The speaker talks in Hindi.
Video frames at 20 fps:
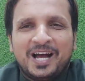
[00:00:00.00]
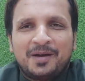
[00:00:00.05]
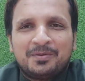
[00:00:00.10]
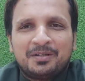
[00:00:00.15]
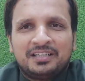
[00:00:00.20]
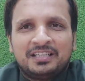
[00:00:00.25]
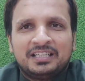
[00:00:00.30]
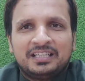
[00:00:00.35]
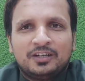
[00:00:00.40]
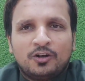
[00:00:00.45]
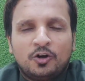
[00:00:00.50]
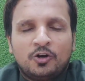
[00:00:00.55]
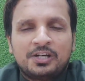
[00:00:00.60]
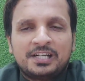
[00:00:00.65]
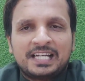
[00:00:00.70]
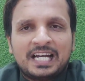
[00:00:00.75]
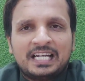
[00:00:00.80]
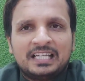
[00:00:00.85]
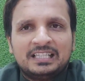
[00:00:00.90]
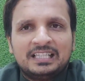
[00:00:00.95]
अभी ओ
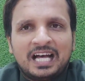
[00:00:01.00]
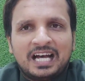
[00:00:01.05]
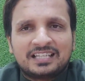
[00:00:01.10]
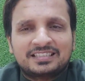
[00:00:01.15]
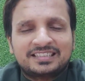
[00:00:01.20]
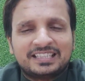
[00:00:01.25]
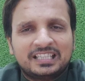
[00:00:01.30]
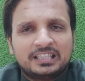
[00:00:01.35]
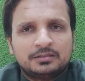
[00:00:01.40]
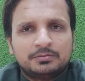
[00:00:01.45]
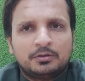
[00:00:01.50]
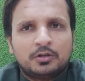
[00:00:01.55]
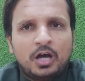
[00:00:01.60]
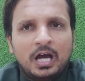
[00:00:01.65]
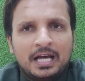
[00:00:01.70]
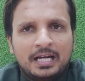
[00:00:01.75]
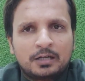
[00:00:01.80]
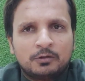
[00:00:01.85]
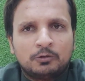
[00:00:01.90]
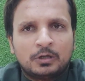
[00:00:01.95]
लास्ट सीरीज़ भी
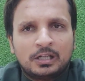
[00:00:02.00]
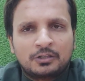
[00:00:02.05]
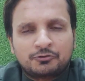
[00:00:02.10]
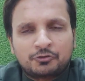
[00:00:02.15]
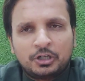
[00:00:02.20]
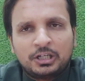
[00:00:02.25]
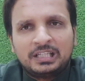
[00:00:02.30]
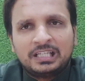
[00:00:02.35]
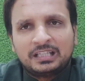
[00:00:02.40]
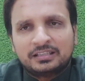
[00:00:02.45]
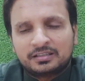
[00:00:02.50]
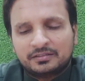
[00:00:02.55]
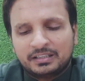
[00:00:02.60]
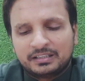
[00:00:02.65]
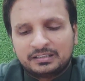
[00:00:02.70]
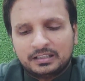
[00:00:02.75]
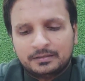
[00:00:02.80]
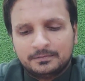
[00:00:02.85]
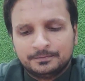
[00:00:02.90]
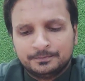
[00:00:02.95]
हारे हुए हैं ऑस्ट्रेलिया से
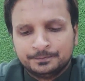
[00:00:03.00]
वैसे